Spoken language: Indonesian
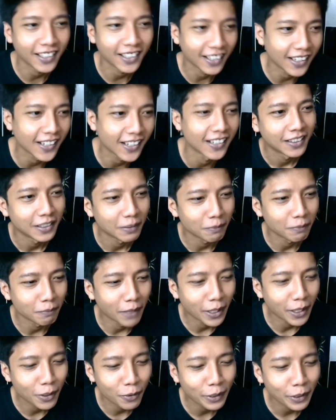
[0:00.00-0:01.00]
Ya
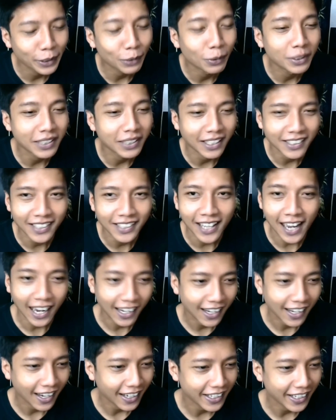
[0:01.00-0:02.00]
by the way tulisannya
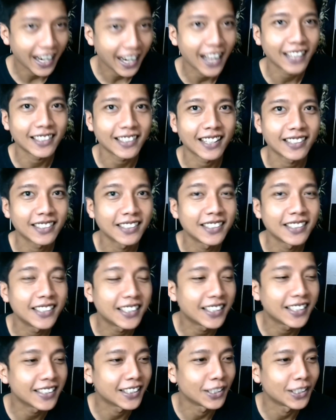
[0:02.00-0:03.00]
agak dia katasin
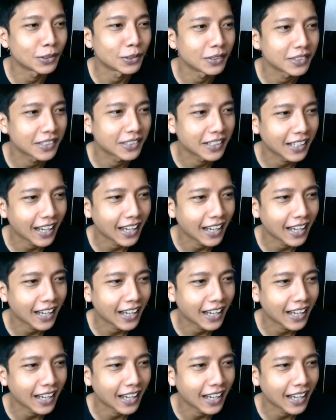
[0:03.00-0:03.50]
dikit gitu.